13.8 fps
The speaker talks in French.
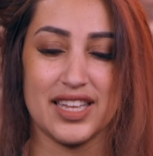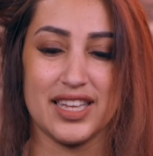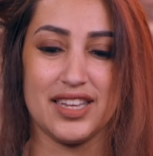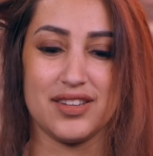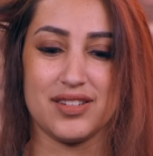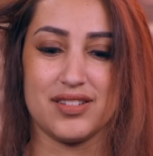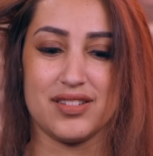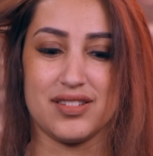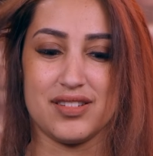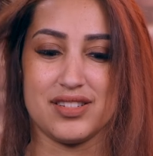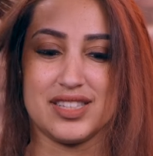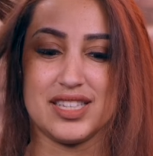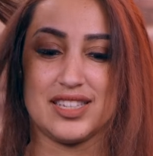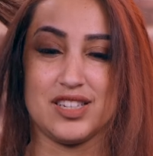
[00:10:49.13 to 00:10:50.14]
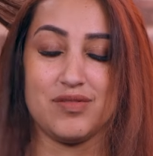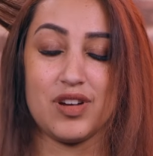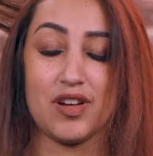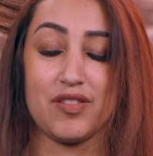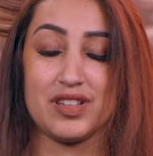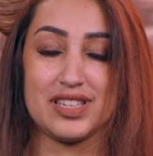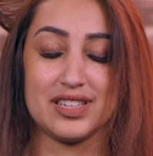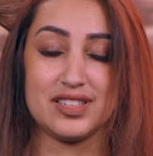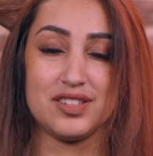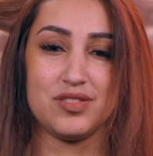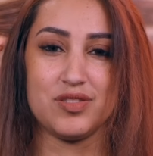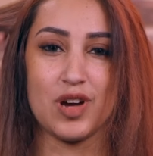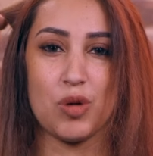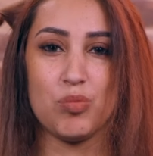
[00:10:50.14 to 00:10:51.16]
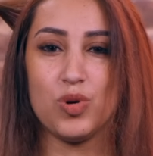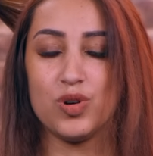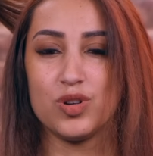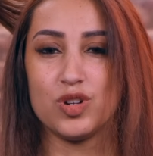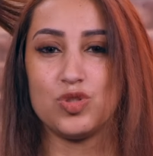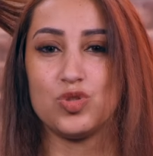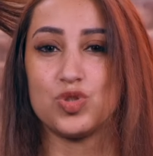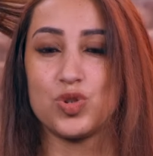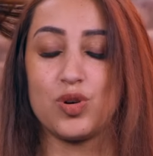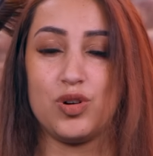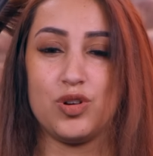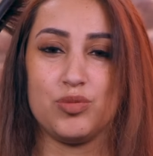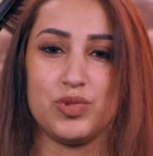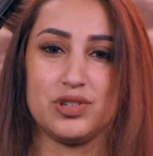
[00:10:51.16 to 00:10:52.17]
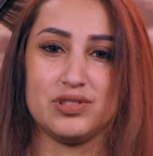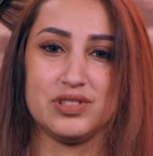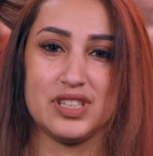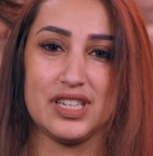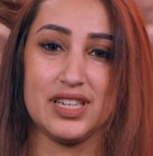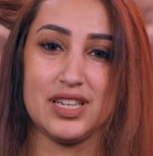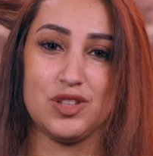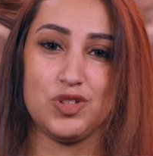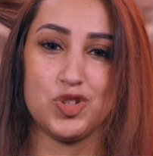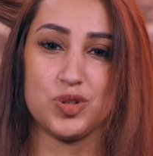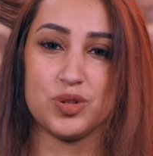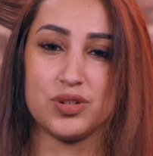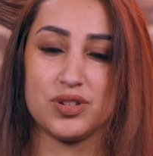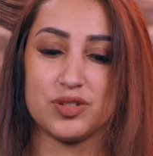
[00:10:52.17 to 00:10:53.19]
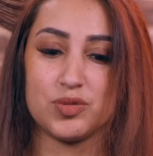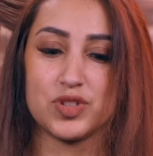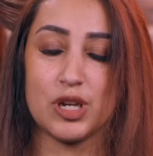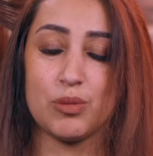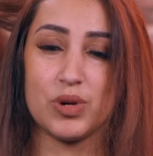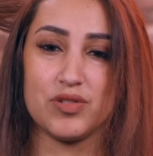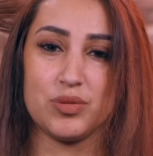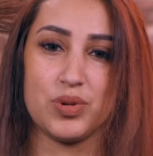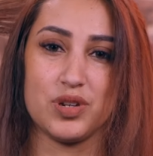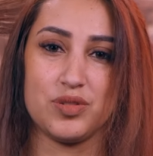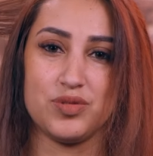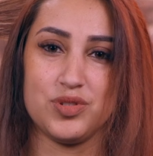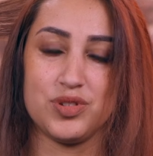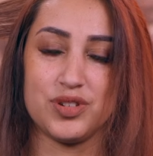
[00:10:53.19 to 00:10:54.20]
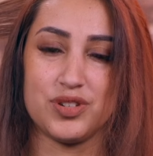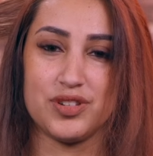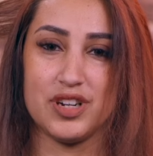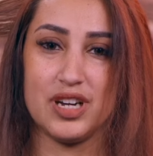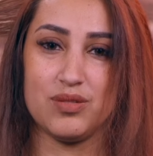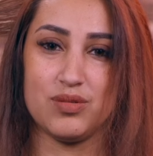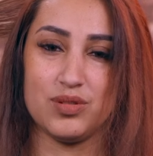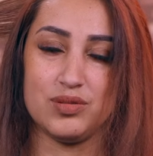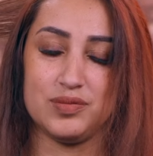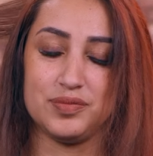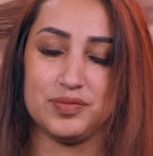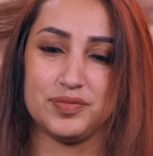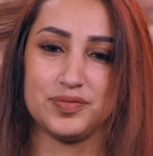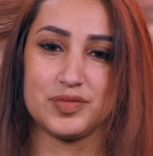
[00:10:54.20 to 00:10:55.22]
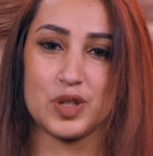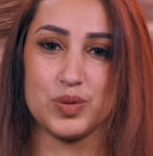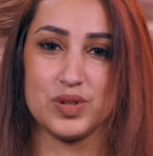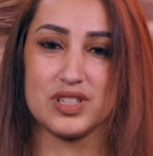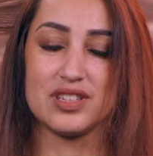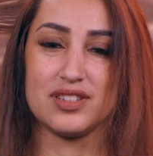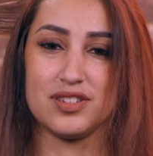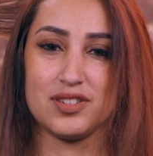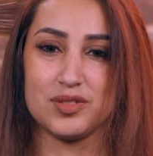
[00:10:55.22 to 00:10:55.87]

Et euh, c'est ça s'est fait vraiment du jour au lendemain. Et Dieu, tout ça m'avait prévenu avant. À l'avance Oui, c'est ça.